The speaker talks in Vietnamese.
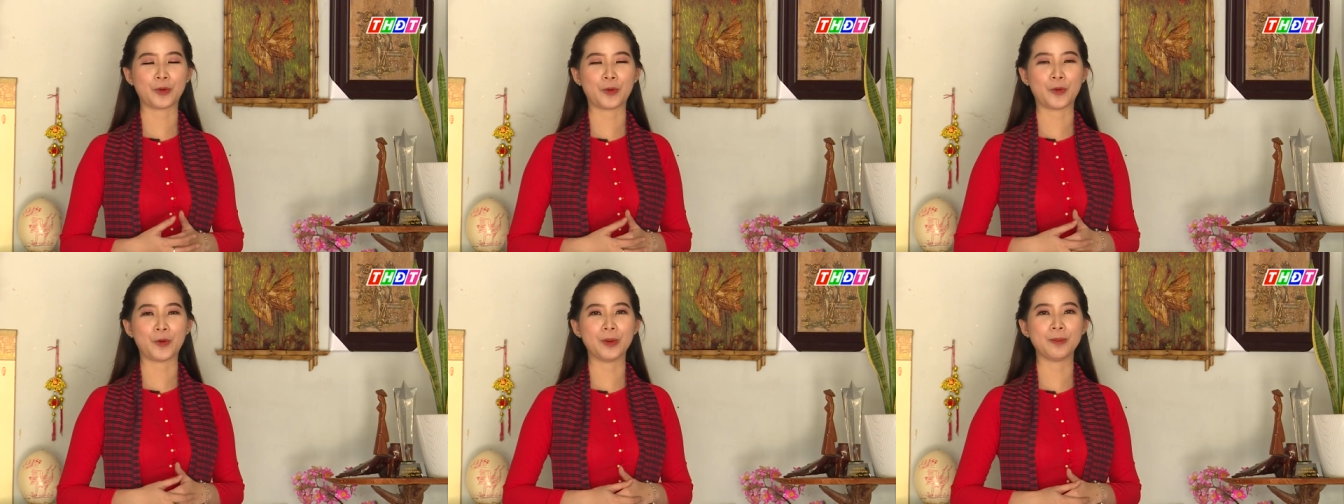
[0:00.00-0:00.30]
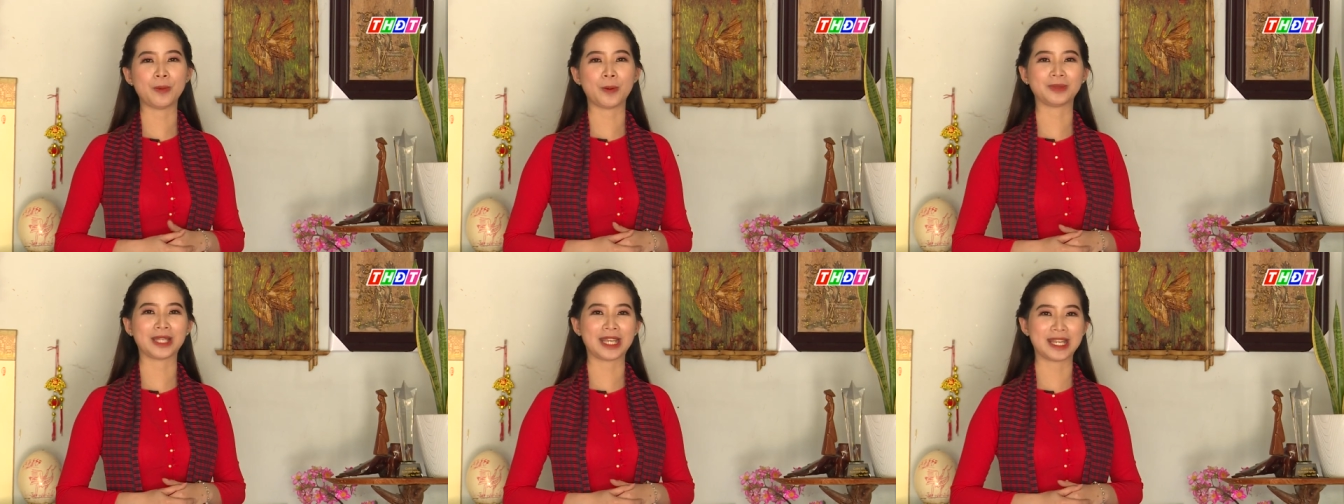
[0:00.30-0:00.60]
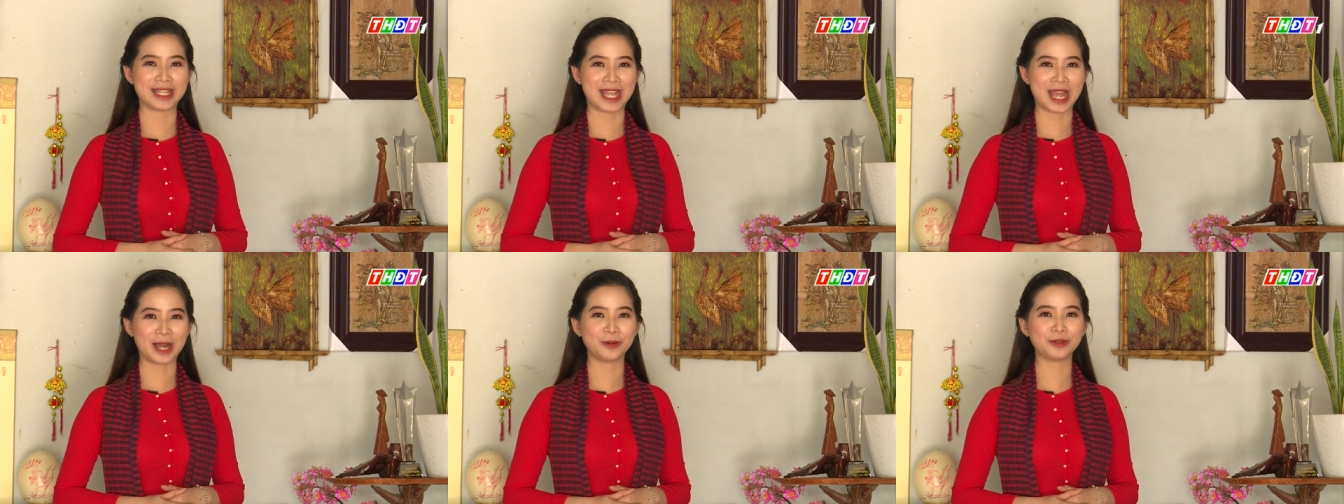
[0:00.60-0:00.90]
của một
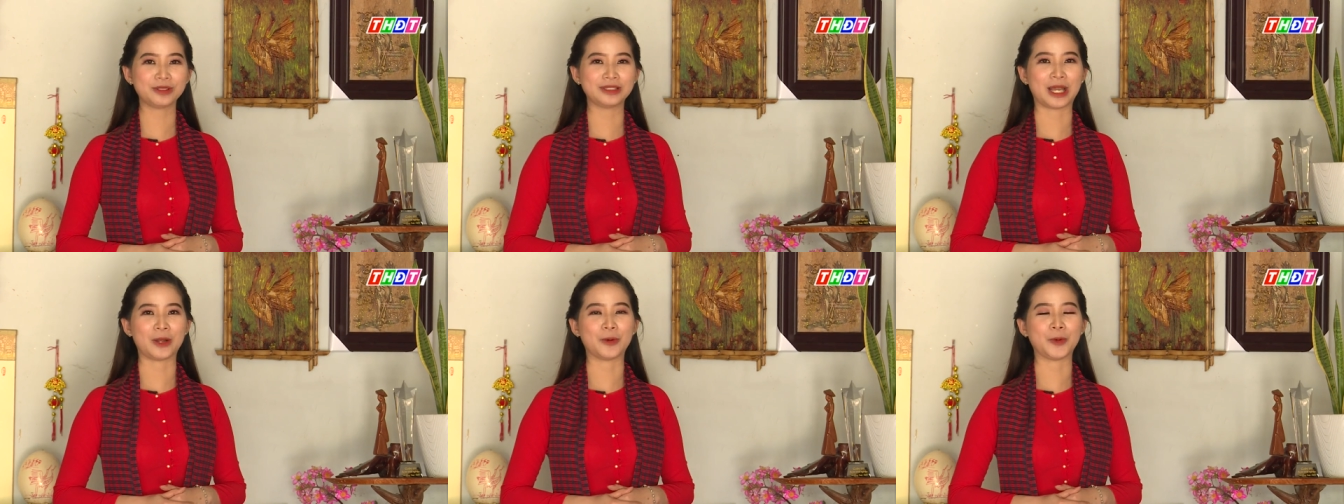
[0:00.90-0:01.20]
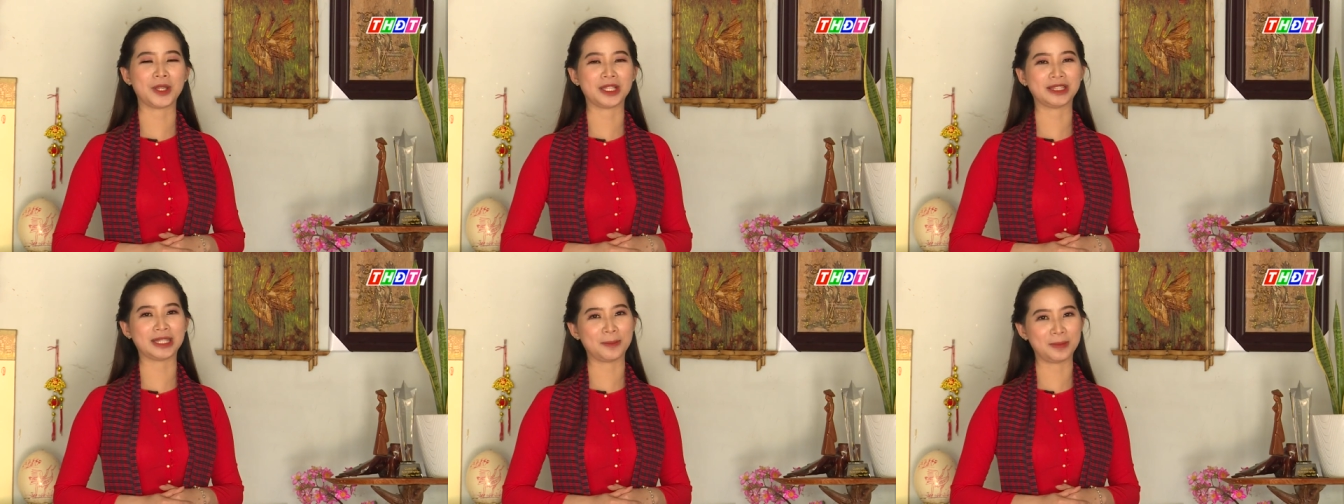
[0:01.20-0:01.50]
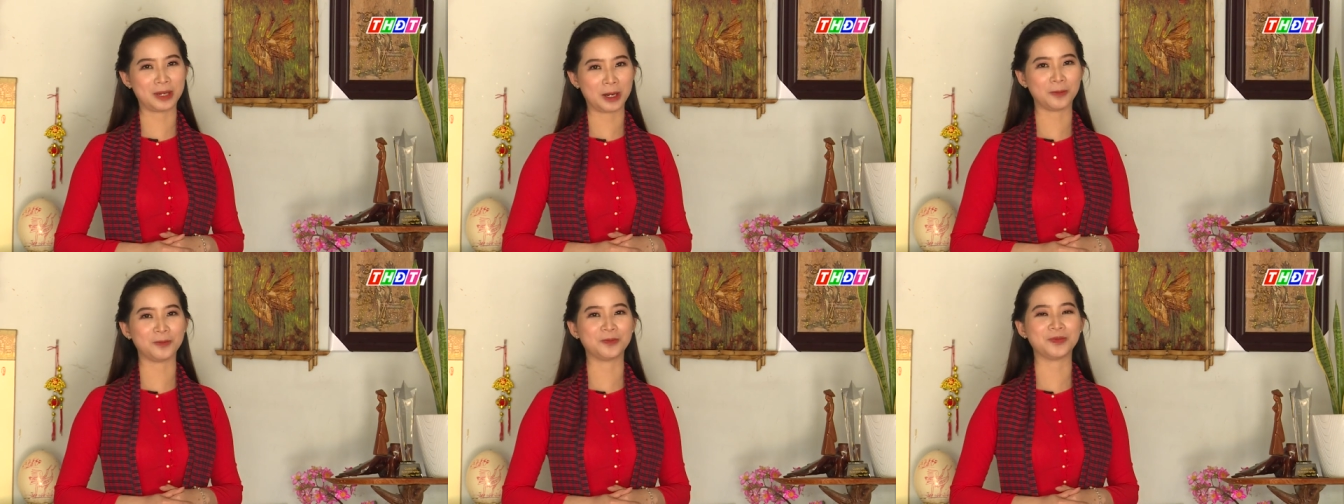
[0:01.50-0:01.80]
thầy giáo tại huyện
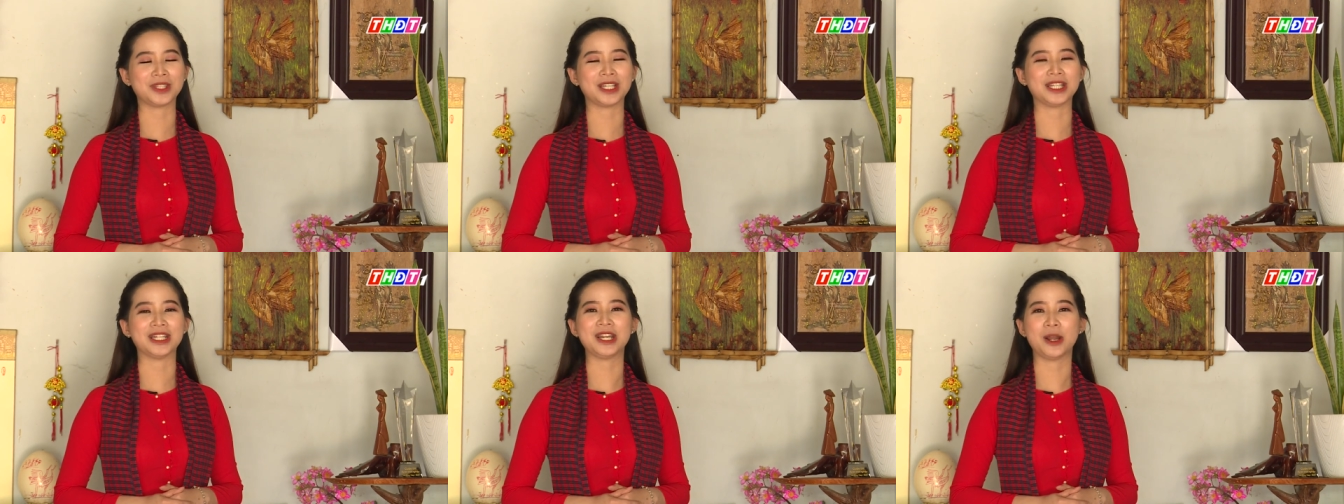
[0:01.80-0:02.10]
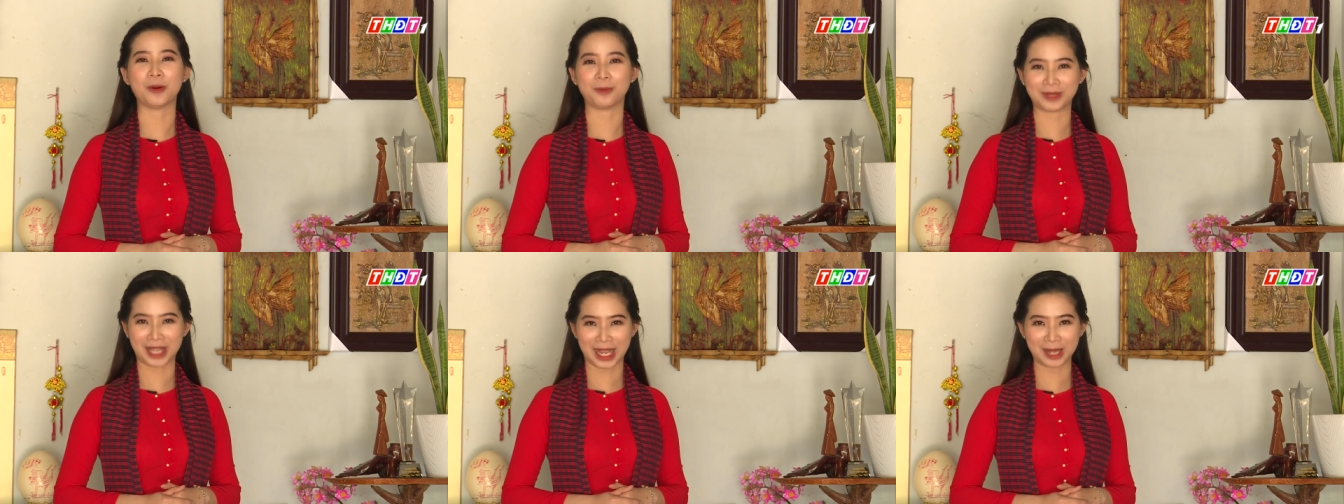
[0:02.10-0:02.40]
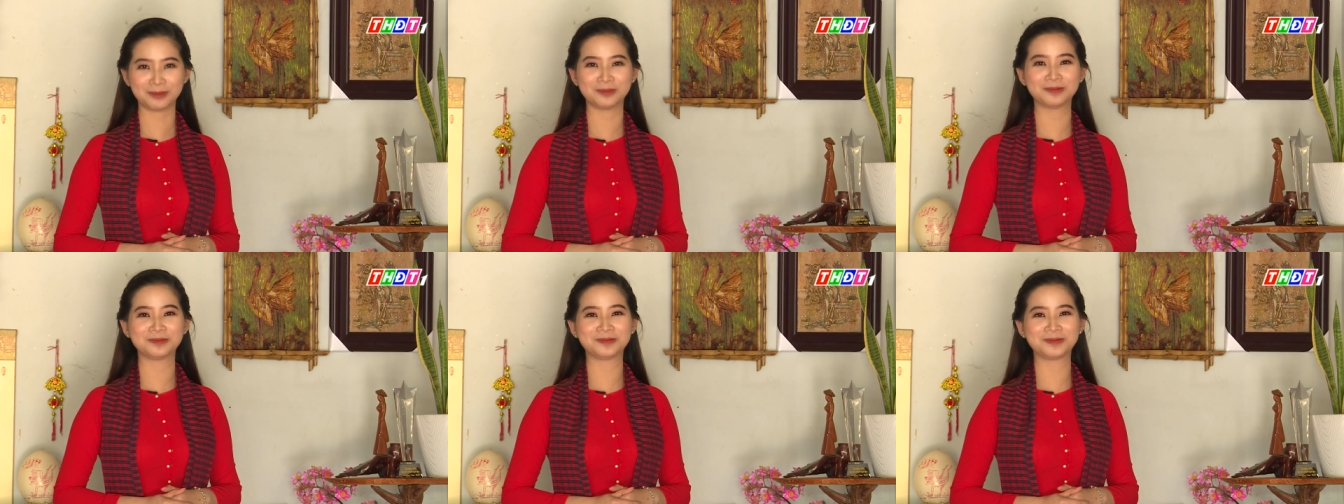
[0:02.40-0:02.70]
Tam Nông, tỉnh Đồng
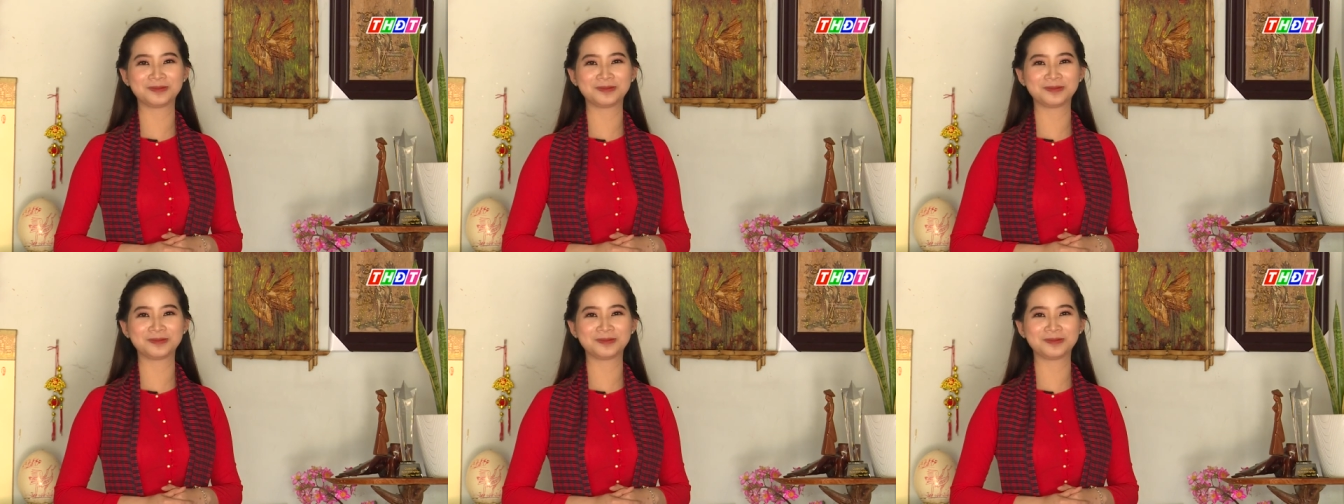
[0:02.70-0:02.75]
Tháp.